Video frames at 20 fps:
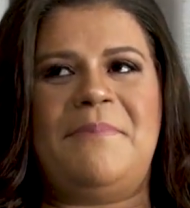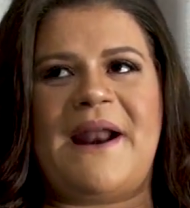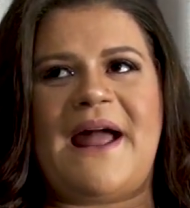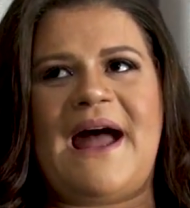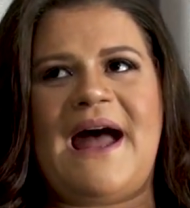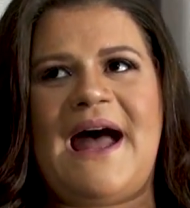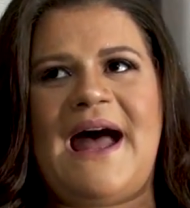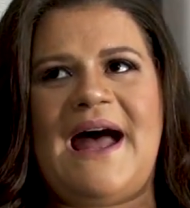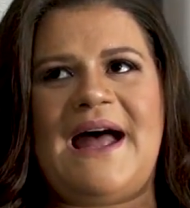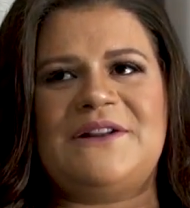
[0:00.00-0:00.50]

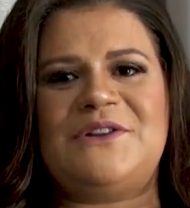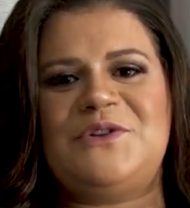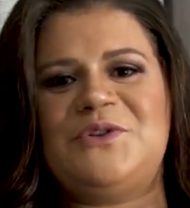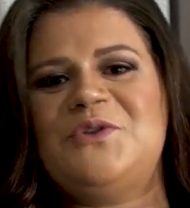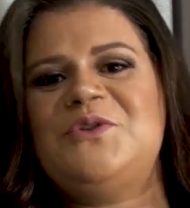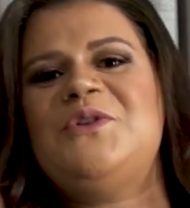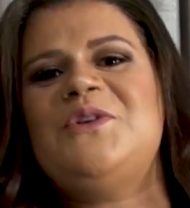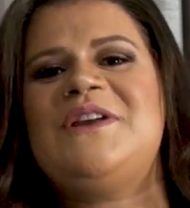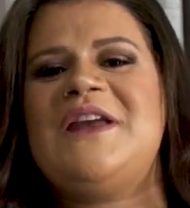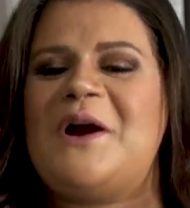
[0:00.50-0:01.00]
para
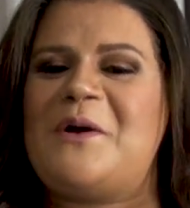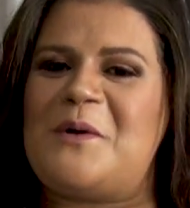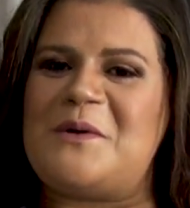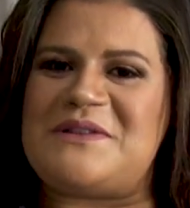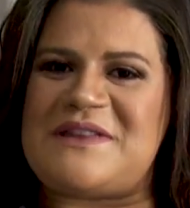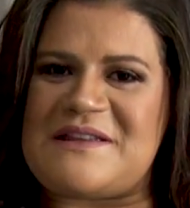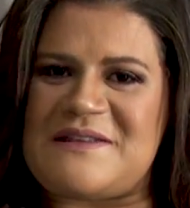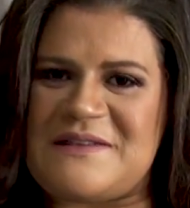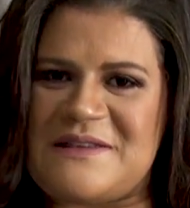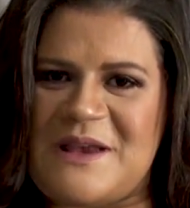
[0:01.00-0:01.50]
tudo que
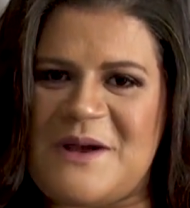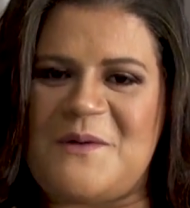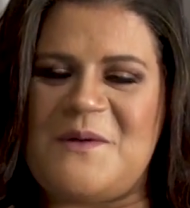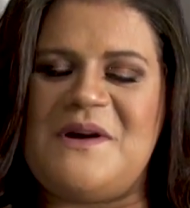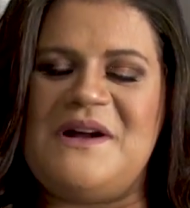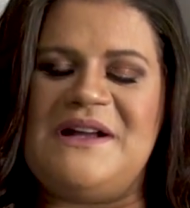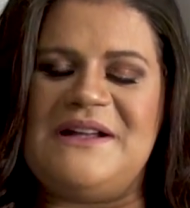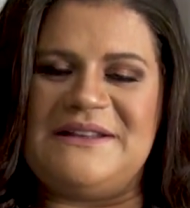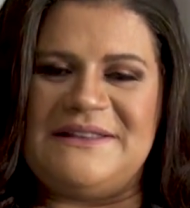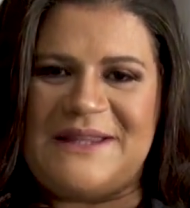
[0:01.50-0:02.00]
aconteceu